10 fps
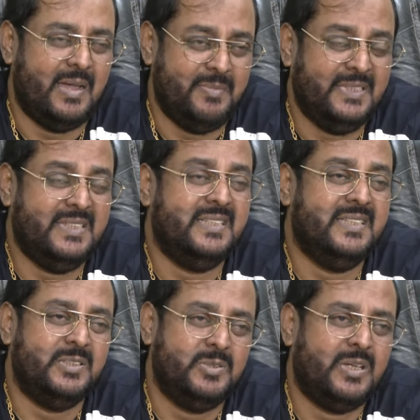আমাদের
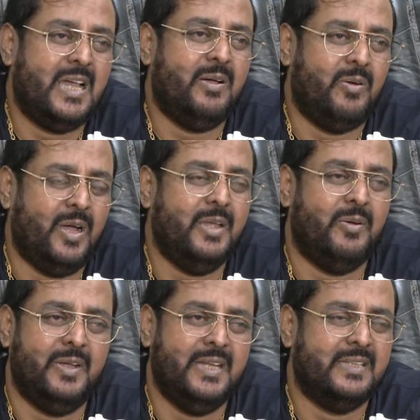দেশও কা হয়
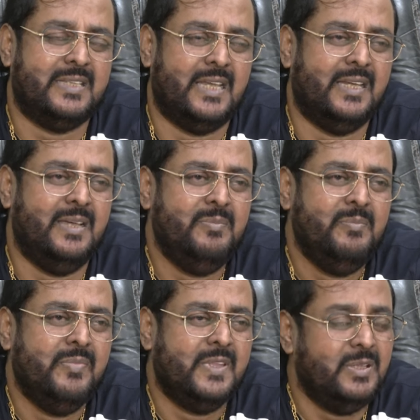হয় না তা না
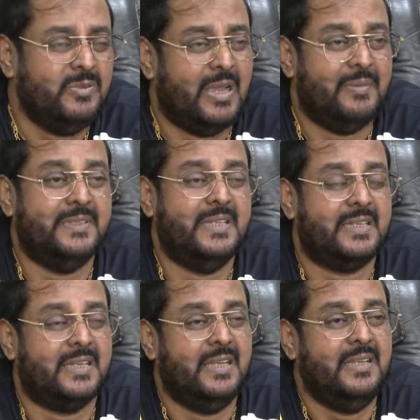কিন্তু আমাদের
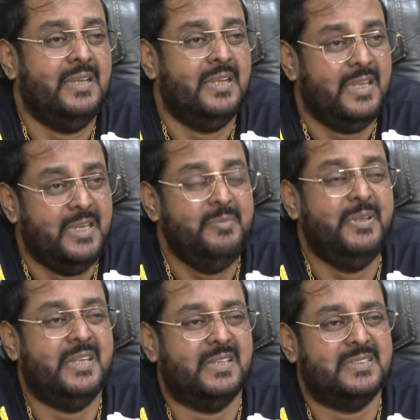একটা
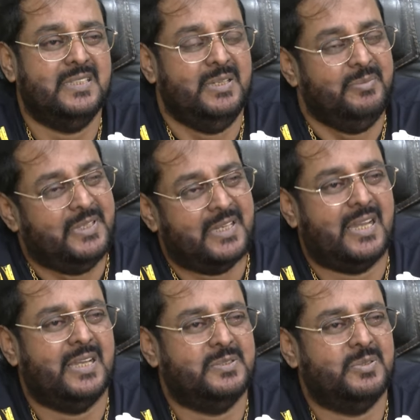লিমিট আছে লিমিটে
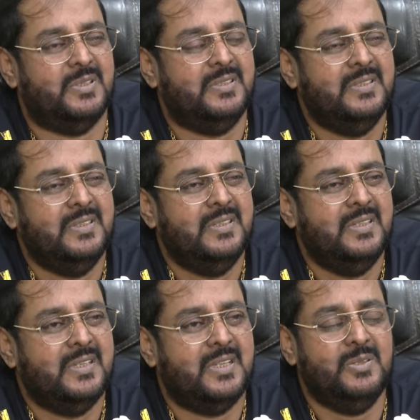কাজ হয়
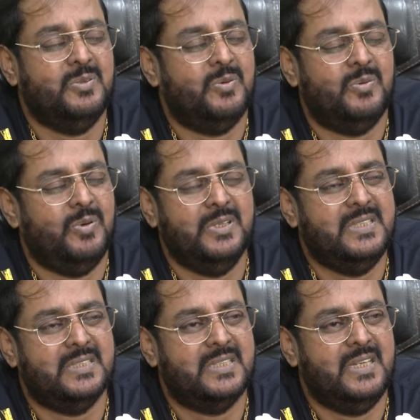কিন্তু ওই
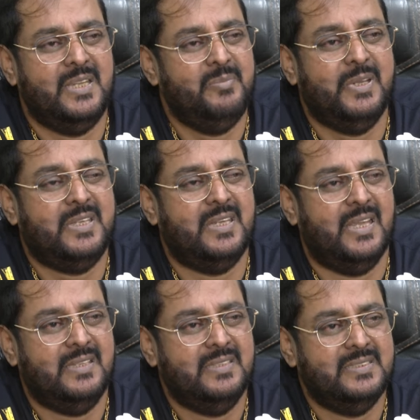দেশে লিমিট
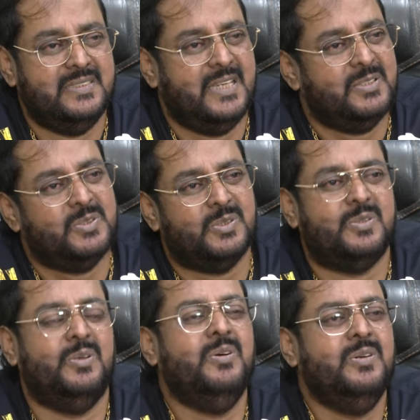নাই যে যত